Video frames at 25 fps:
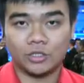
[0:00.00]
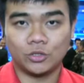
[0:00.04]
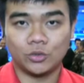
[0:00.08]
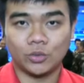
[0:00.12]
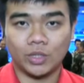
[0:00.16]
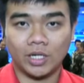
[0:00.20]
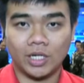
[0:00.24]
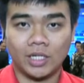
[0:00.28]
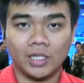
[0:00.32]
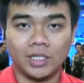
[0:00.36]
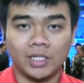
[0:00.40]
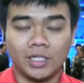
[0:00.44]
aksi
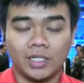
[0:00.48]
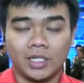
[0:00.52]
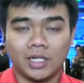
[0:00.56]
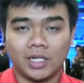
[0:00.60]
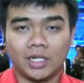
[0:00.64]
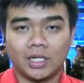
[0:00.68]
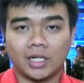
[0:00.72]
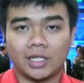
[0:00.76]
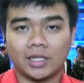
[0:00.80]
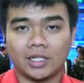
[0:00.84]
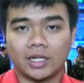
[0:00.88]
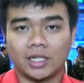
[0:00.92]
jual
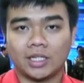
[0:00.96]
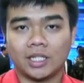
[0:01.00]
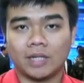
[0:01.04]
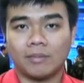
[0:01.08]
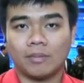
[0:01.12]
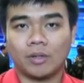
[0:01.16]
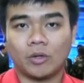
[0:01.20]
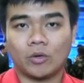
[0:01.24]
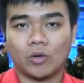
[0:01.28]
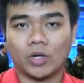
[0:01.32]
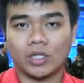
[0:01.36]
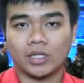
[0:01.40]
dan ternyata
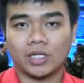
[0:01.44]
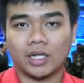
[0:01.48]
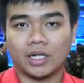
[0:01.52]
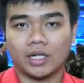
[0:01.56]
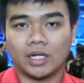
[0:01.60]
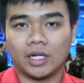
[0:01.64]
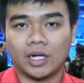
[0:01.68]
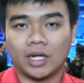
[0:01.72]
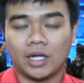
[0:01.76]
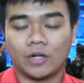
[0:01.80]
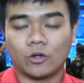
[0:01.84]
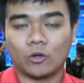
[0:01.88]
penguatan
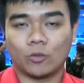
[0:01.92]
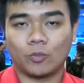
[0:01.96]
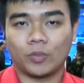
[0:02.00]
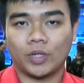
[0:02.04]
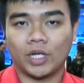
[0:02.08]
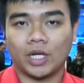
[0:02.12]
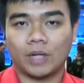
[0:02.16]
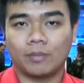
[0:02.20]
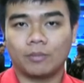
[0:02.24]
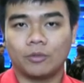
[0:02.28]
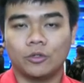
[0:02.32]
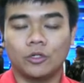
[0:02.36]
nilai
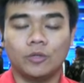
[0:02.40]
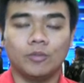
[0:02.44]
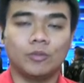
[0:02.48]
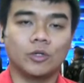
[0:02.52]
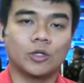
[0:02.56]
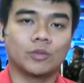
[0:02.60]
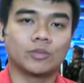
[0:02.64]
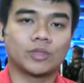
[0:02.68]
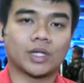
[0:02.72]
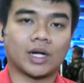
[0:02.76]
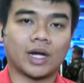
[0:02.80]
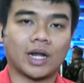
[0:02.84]
rupiah pun
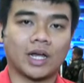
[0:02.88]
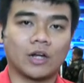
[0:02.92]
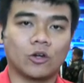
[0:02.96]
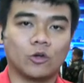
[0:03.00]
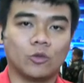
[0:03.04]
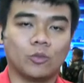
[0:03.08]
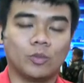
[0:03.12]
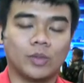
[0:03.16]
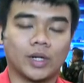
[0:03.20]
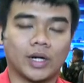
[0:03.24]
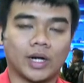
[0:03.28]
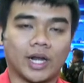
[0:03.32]
belum
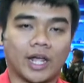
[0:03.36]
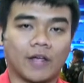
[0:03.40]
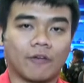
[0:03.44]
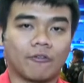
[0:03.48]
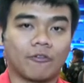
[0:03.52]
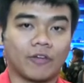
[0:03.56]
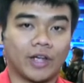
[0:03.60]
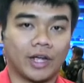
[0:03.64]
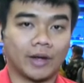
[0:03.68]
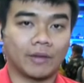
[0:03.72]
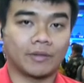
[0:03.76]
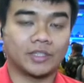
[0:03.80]
terlalu
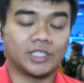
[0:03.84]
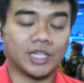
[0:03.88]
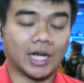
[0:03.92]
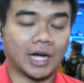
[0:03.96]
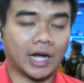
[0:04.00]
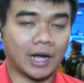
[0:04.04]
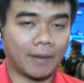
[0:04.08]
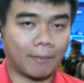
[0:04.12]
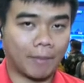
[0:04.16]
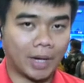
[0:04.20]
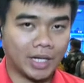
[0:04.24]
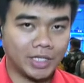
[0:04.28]
berefek
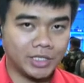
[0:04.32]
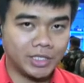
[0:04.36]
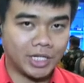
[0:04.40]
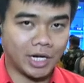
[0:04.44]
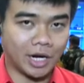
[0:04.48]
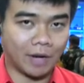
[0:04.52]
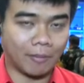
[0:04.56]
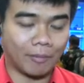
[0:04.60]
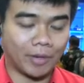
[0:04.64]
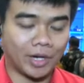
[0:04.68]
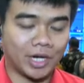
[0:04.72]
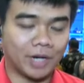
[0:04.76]
jangka
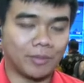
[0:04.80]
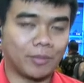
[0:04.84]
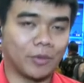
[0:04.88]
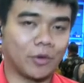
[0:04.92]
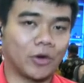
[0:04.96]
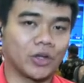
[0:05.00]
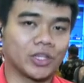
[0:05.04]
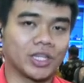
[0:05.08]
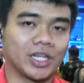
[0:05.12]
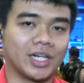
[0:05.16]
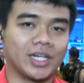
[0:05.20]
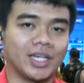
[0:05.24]
panjang pada
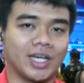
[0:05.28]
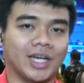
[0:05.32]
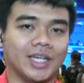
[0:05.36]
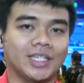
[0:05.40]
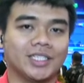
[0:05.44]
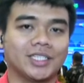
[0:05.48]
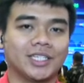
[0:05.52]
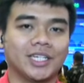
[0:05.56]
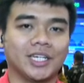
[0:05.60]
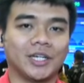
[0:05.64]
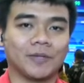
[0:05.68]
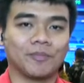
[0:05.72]
penguatan
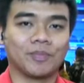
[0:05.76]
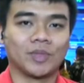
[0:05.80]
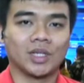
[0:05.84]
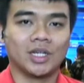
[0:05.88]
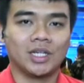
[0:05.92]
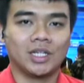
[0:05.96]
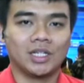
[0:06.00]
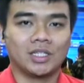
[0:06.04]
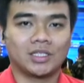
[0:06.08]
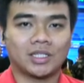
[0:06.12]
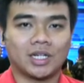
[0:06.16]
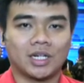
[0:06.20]
IHSG.
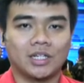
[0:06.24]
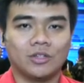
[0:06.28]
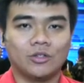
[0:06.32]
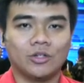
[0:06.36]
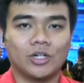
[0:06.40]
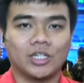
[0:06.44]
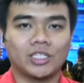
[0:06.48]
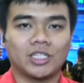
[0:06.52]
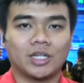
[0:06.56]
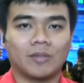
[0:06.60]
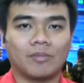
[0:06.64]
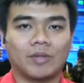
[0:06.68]
Selain itu
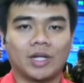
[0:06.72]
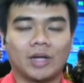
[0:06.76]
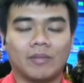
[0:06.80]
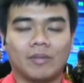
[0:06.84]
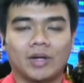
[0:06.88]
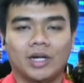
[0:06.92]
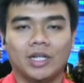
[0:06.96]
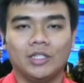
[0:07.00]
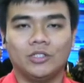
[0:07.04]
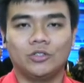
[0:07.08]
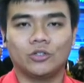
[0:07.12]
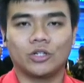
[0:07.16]
Reza
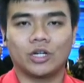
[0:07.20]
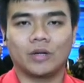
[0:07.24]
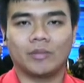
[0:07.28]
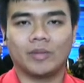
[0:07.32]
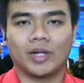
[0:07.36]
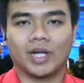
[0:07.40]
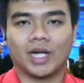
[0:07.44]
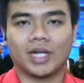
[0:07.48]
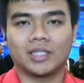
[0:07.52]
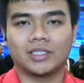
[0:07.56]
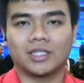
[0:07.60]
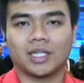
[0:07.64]
Priambada juga
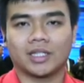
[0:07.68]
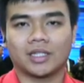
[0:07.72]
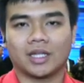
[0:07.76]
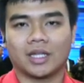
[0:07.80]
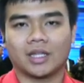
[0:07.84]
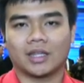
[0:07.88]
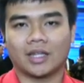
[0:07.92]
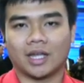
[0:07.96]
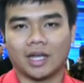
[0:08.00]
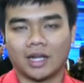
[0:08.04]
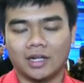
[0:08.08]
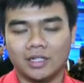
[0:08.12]
memberikan
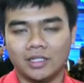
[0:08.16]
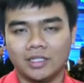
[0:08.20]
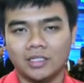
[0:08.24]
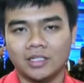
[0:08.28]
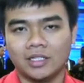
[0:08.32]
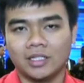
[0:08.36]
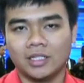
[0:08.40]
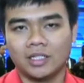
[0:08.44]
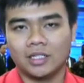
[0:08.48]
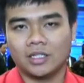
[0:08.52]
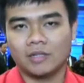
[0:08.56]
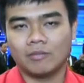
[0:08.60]
catatan
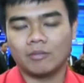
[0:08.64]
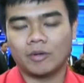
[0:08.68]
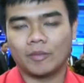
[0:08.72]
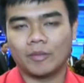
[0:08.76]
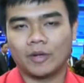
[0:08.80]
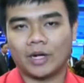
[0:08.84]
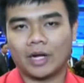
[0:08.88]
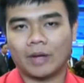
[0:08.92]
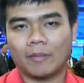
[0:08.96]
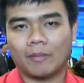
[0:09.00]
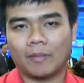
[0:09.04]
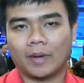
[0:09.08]

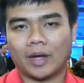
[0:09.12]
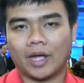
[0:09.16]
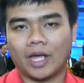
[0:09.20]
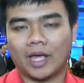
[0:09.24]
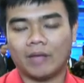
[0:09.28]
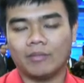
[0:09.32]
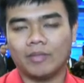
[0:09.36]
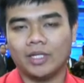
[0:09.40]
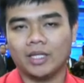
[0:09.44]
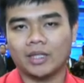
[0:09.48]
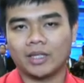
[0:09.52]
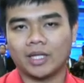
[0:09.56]
beberapa
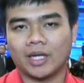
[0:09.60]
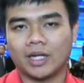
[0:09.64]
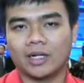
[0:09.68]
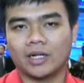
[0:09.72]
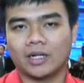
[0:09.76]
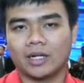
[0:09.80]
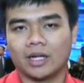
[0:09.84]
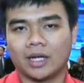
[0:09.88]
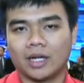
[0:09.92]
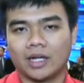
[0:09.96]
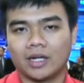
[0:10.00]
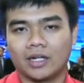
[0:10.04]
emiten
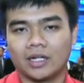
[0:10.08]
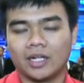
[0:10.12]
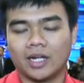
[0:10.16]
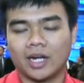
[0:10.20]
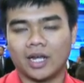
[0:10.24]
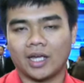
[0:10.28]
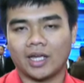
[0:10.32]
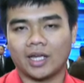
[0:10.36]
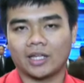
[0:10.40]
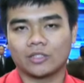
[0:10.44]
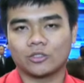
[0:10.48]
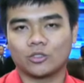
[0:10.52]
dengan
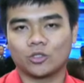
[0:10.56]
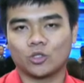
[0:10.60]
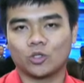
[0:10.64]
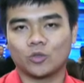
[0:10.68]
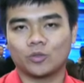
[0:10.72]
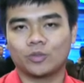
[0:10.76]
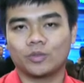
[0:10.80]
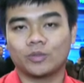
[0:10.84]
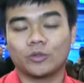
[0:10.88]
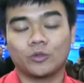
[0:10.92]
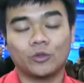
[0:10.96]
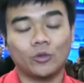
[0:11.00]
nilai yang
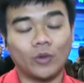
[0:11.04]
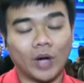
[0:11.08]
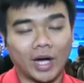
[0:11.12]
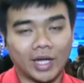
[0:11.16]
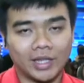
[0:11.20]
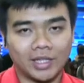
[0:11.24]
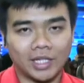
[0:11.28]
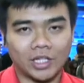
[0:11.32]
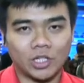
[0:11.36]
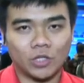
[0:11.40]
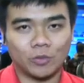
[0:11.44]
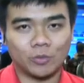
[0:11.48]
cukup
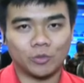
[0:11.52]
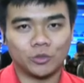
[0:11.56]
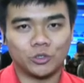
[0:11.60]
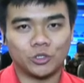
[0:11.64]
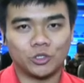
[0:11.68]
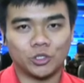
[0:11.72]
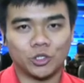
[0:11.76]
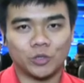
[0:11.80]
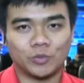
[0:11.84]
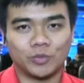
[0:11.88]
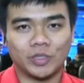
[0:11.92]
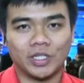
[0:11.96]
kuat ataupun
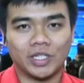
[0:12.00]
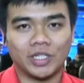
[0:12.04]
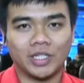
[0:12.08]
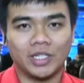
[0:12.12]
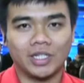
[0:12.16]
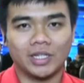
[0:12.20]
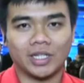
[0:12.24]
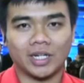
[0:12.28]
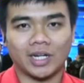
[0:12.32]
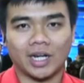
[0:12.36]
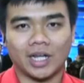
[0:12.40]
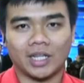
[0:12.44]
cukup
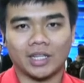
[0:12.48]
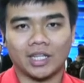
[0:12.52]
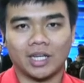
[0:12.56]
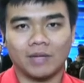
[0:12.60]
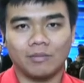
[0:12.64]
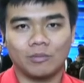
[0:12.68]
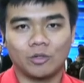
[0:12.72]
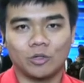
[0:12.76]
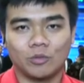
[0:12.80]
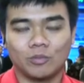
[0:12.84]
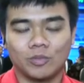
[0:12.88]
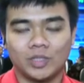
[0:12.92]
tinggi ternyata
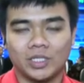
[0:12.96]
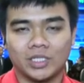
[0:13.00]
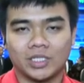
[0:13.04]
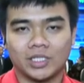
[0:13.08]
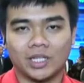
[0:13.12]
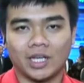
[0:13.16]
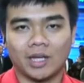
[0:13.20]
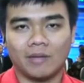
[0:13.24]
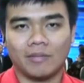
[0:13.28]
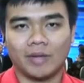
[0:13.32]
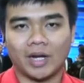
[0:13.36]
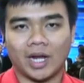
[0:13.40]
belum
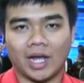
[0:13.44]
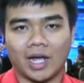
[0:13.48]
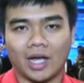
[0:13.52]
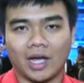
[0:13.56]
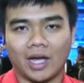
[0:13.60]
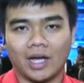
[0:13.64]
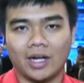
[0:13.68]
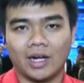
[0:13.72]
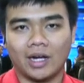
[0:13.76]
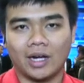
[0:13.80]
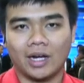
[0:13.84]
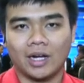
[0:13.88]
bisa
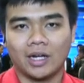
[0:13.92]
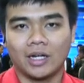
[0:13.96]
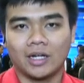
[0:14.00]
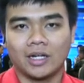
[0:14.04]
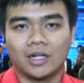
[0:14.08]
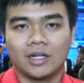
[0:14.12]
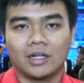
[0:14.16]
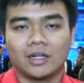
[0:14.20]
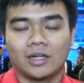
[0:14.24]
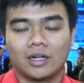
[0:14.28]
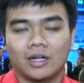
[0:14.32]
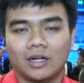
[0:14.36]
menahan
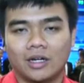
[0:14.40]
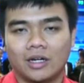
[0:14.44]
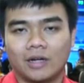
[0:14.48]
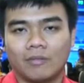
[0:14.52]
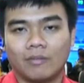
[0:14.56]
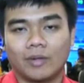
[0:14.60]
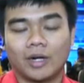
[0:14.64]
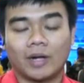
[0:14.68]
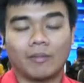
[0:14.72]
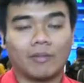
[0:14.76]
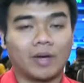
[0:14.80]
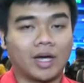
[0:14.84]
Eh,
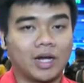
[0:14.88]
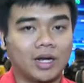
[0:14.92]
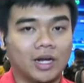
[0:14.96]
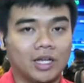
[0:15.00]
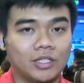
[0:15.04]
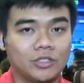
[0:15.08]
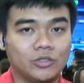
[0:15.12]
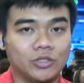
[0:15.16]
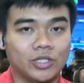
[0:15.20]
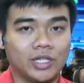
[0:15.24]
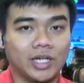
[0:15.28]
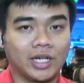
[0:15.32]
pelemahan
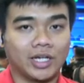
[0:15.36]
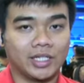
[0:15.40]
laju